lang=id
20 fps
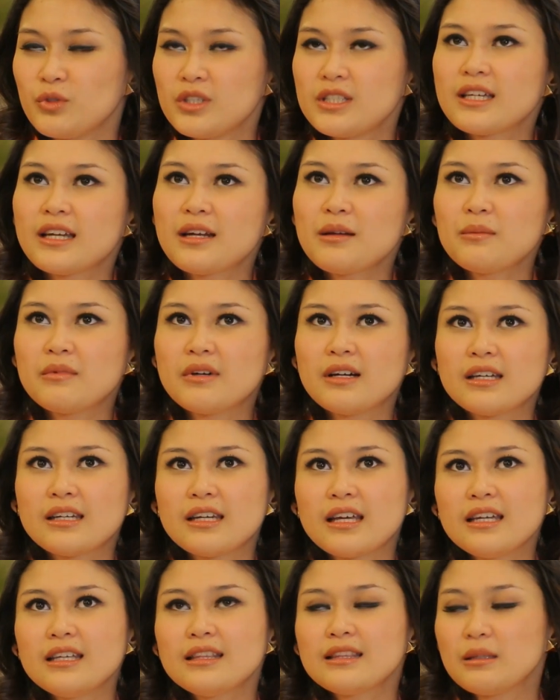Bicara
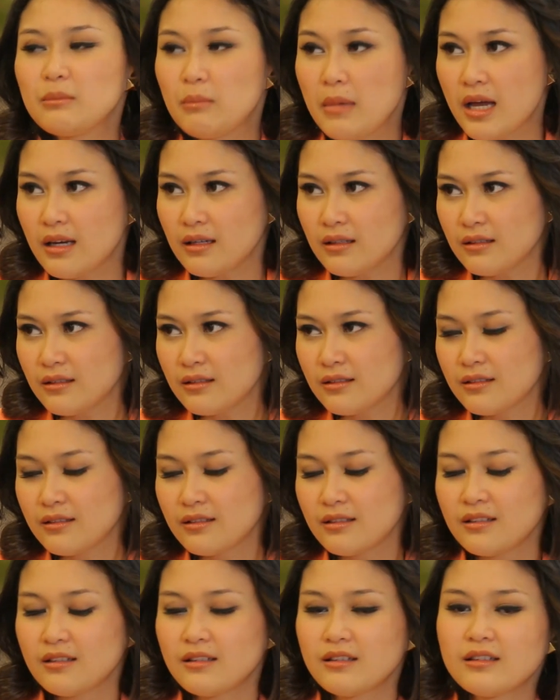mengenai teman,
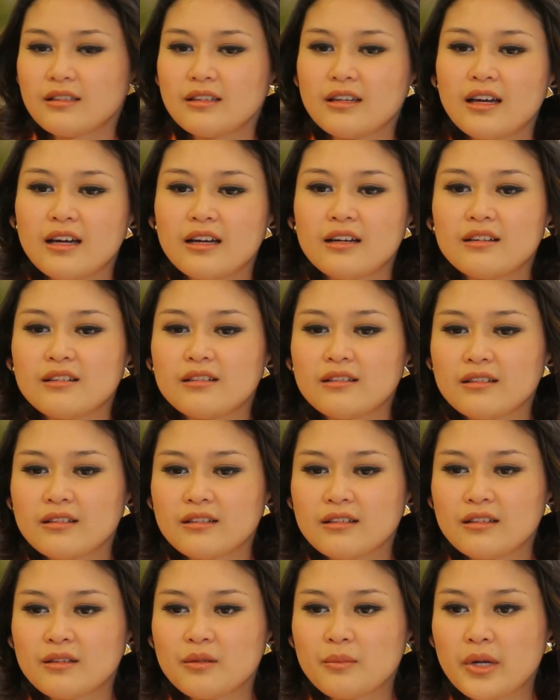mm. nah
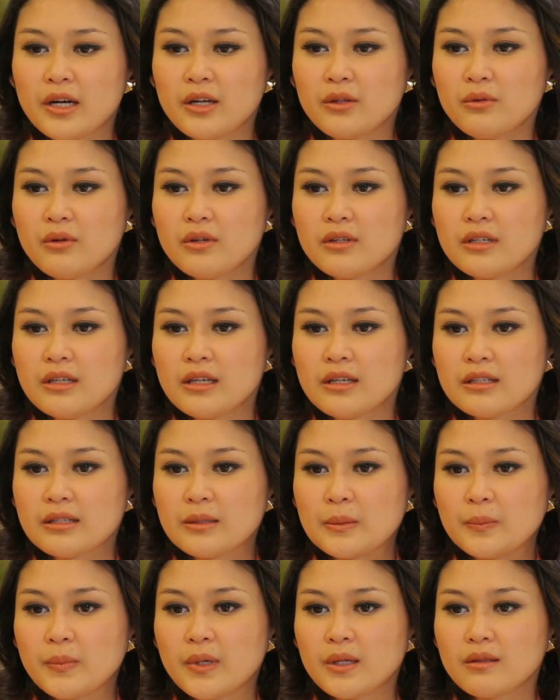kemarin tuh ada yang
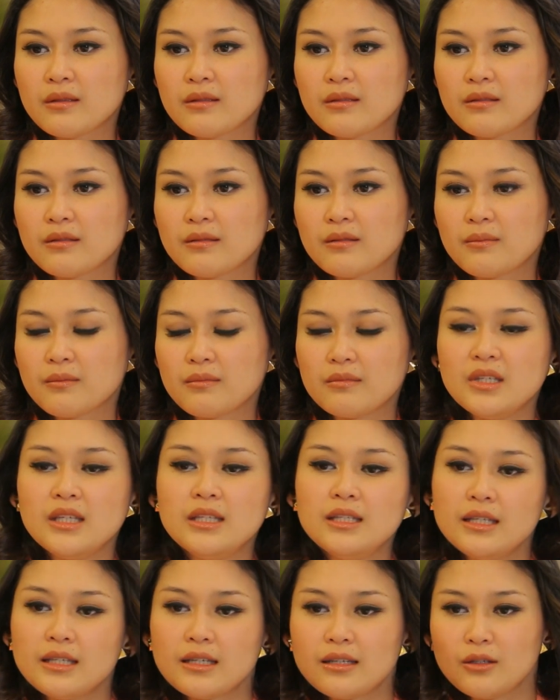sempat
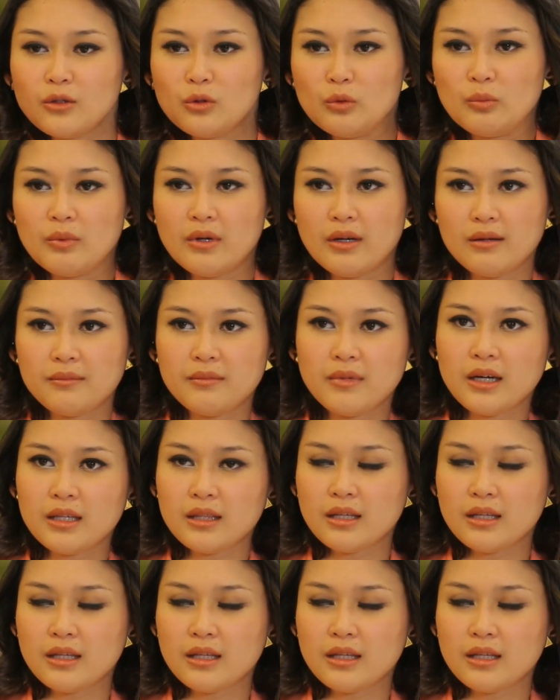nyinyir gitu pak